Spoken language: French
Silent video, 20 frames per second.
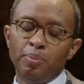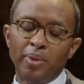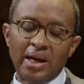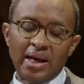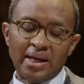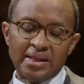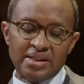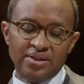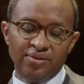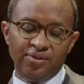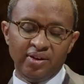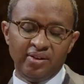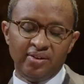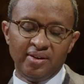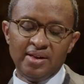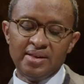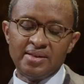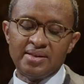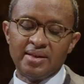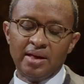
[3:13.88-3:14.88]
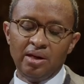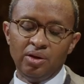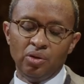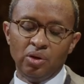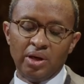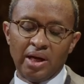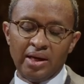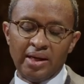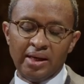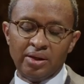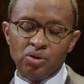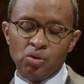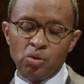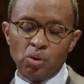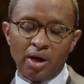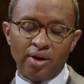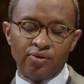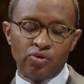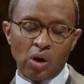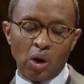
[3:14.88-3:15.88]
une belle activité, celle de la
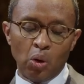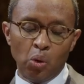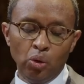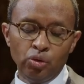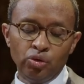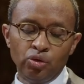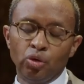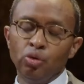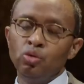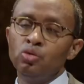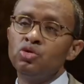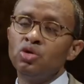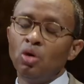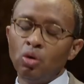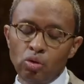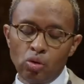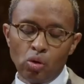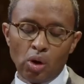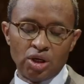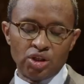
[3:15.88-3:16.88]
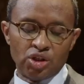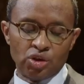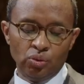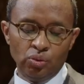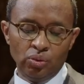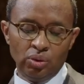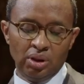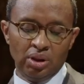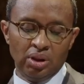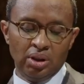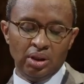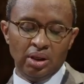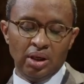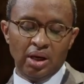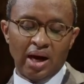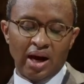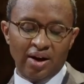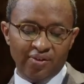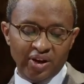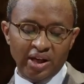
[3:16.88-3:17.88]
lecture à voix haute, que nous encourageons
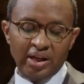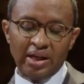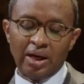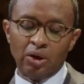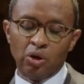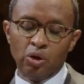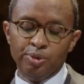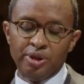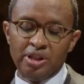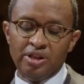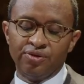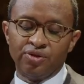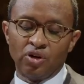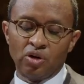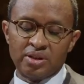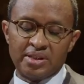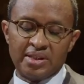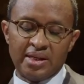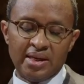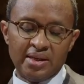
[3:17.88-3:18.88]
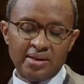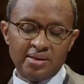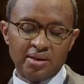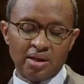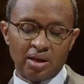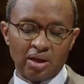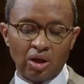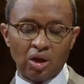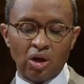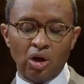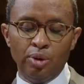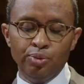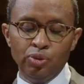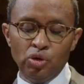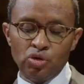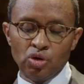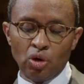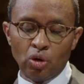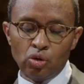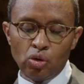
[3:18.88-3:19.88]
avec la comédie française, comme
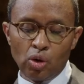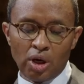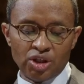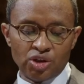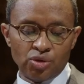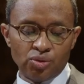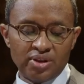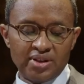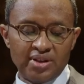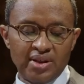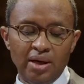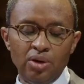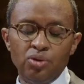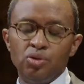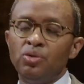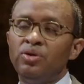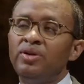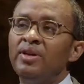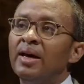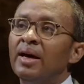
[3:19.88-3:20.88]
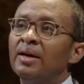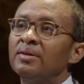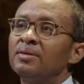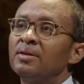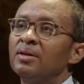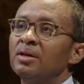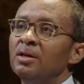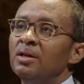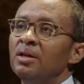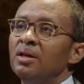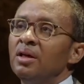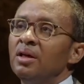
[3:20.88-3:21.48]
nous encourageons celle du théâtre